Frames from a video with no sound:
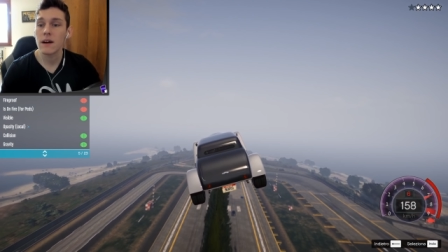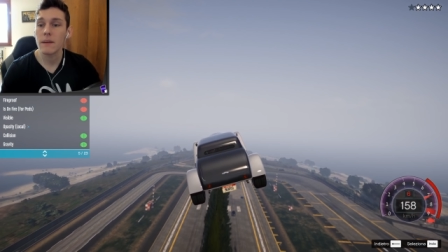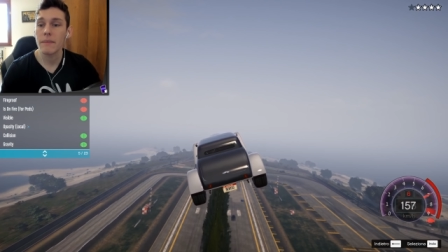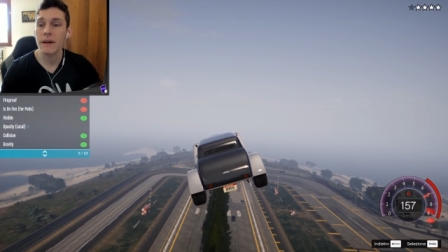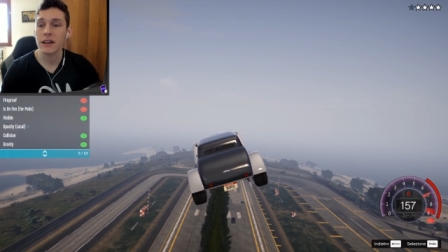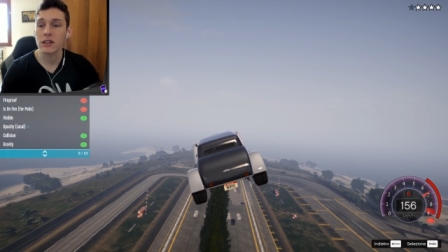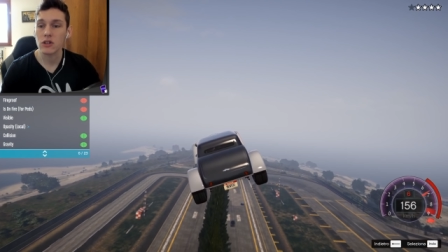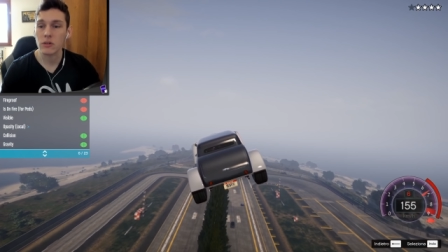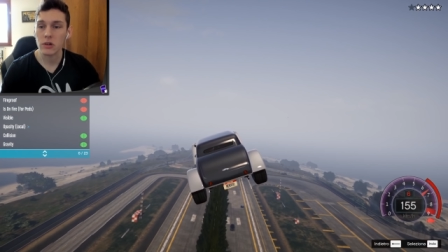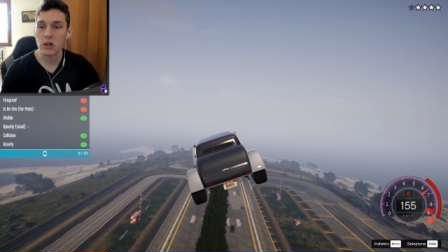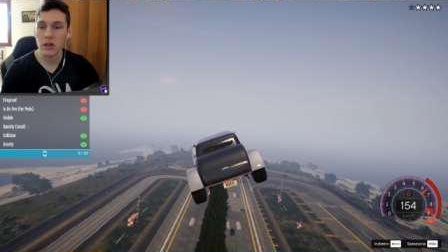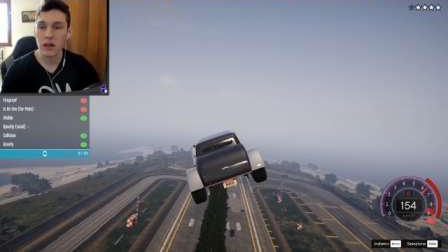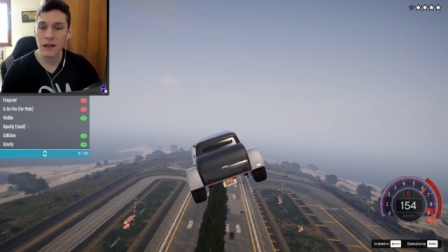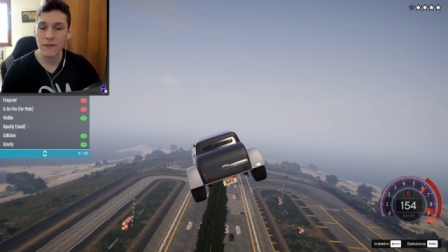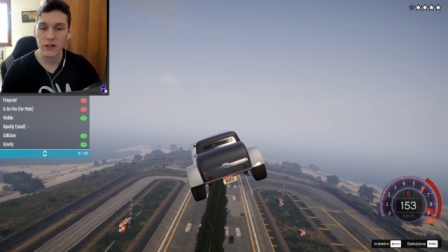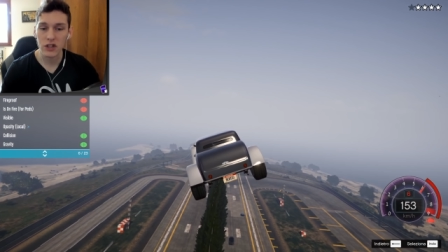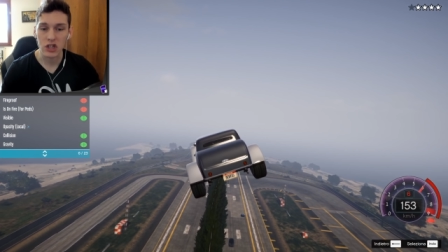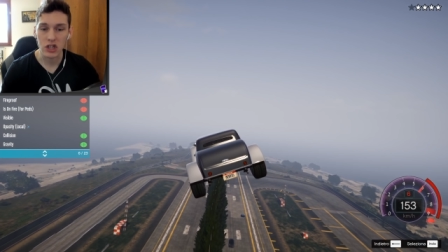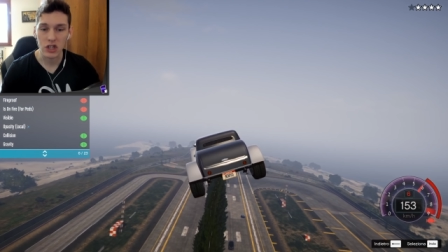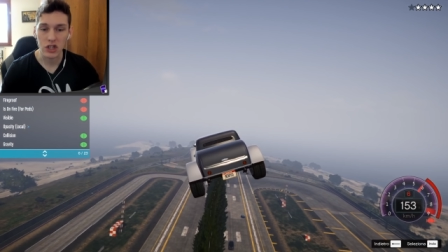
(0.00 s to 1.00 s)
Vabbè, insomma, non è
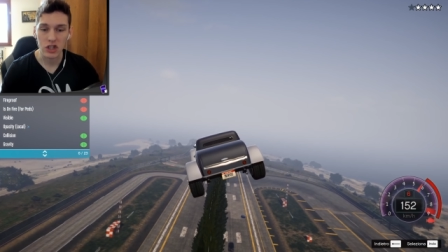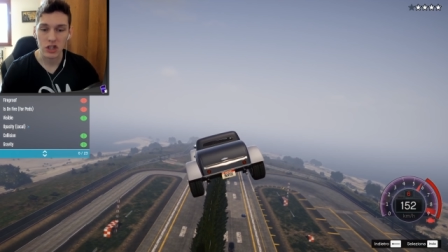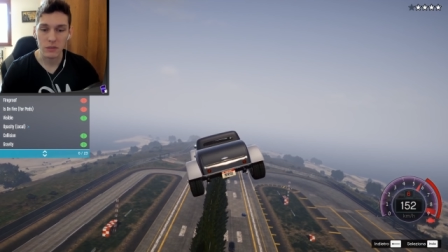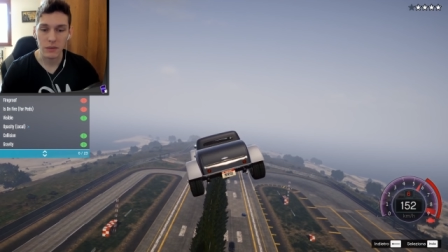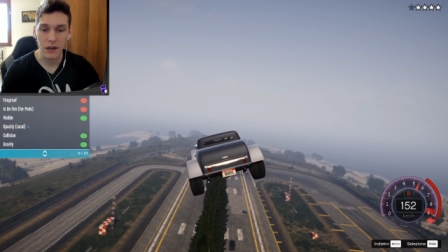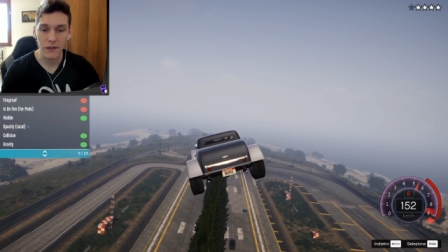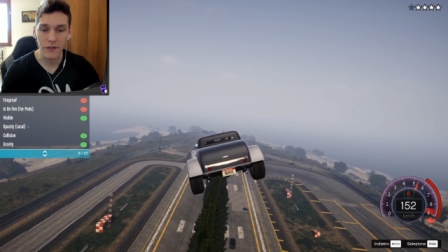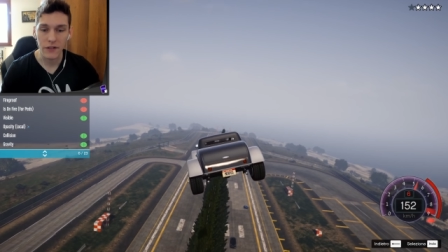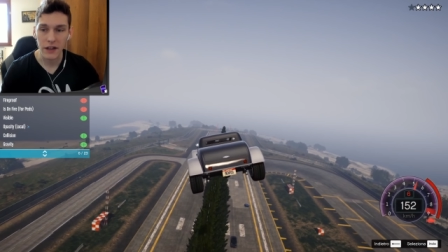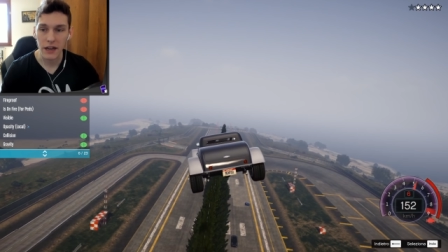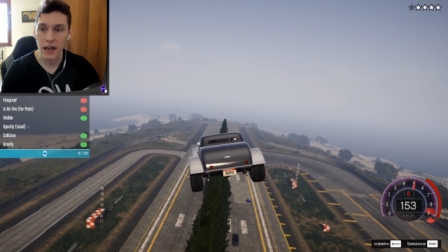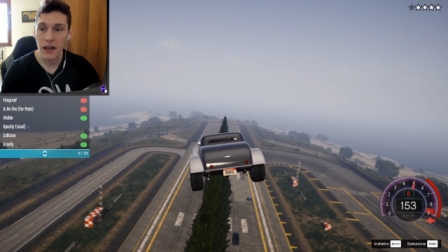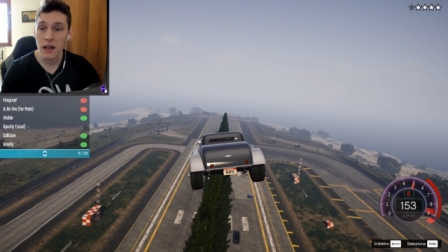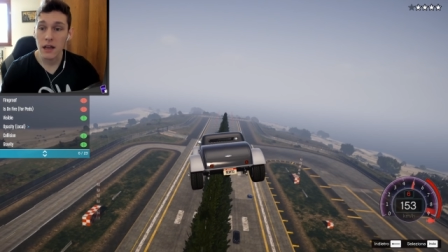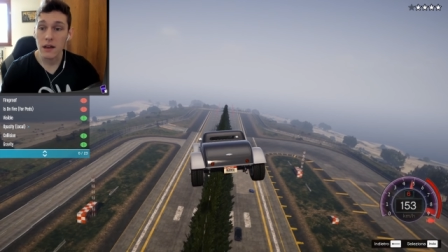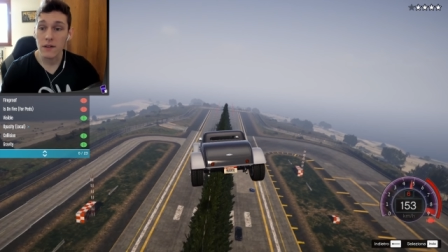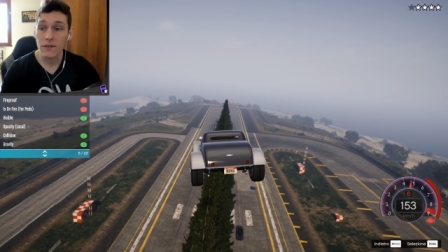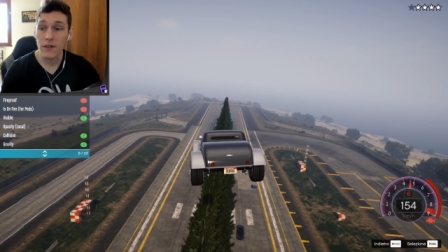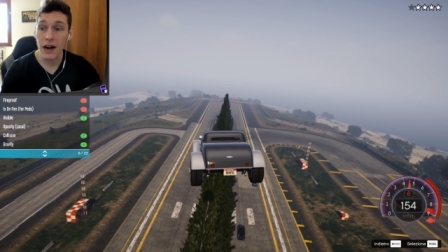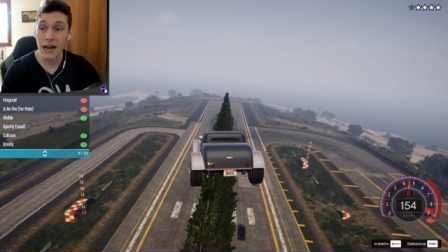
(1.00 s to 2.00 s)
facilissimo alla fine.
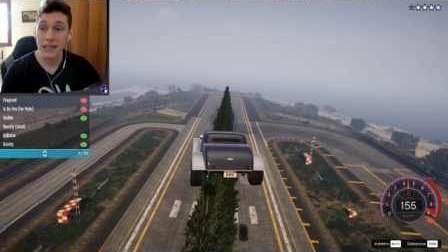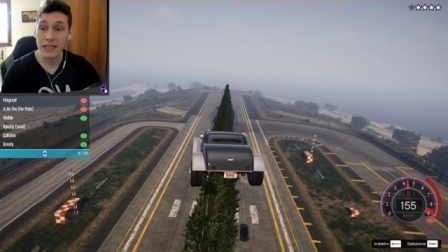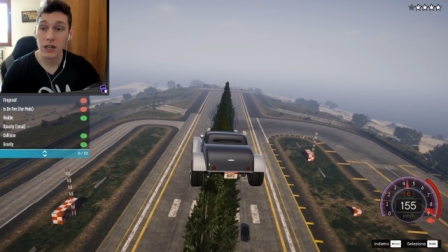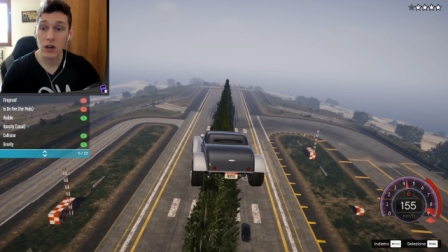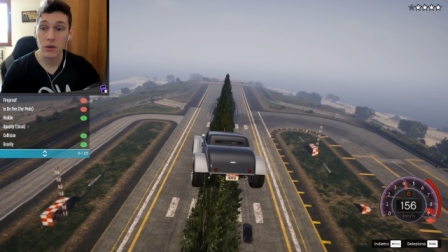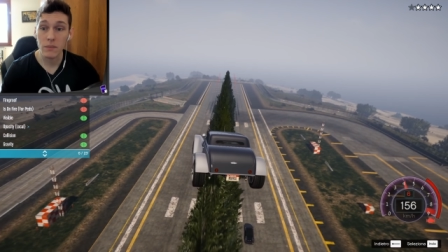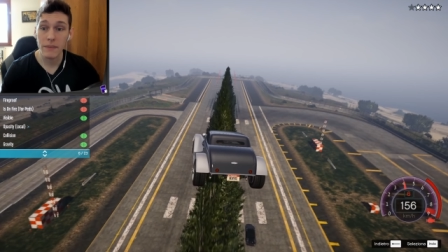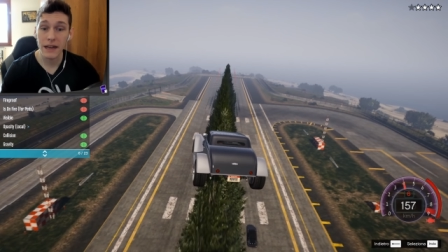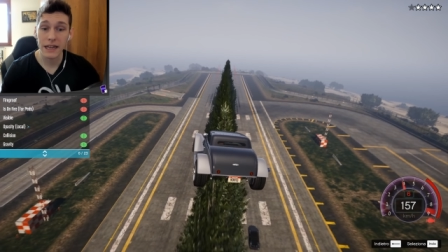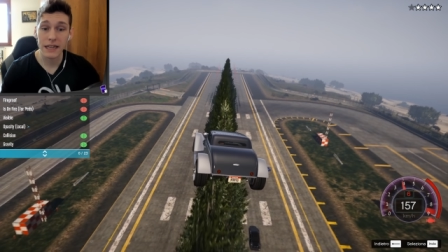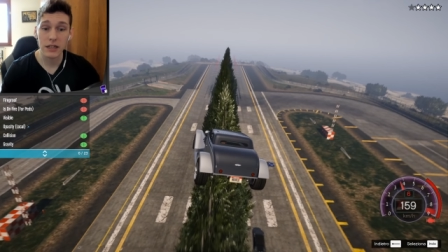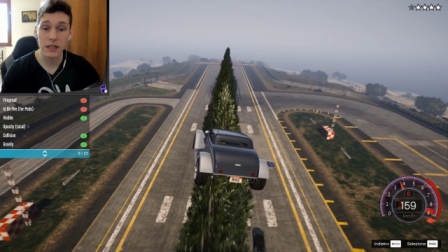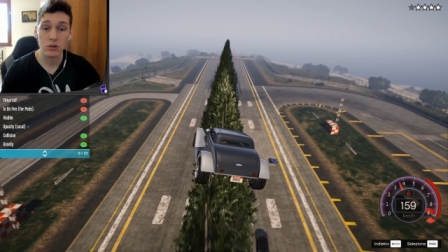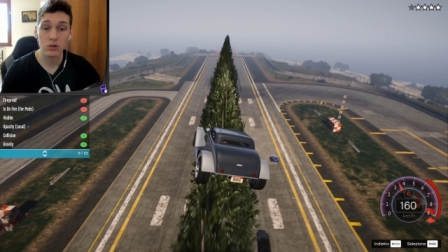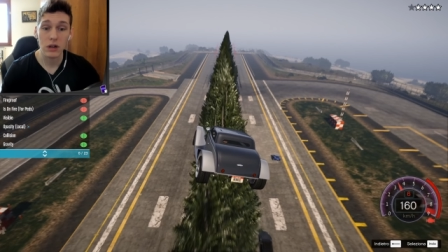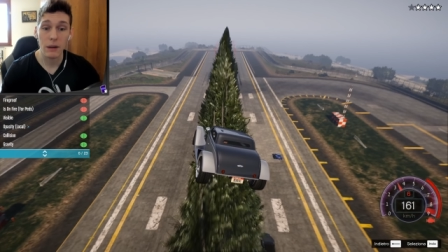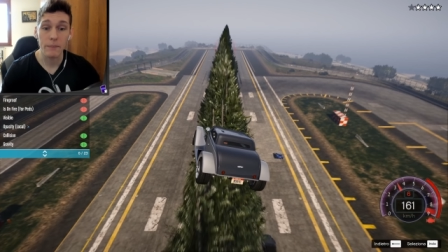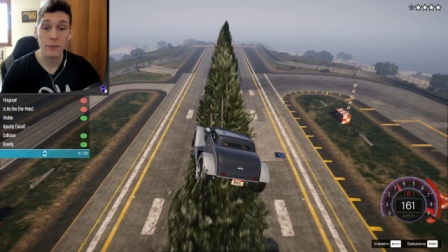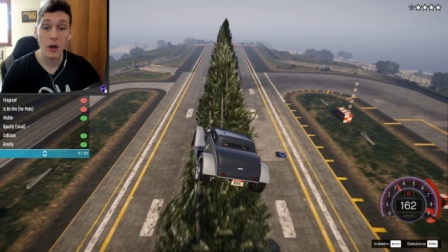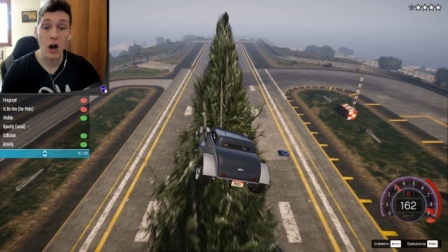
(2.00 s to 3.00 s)
Vada, non becchi nessuna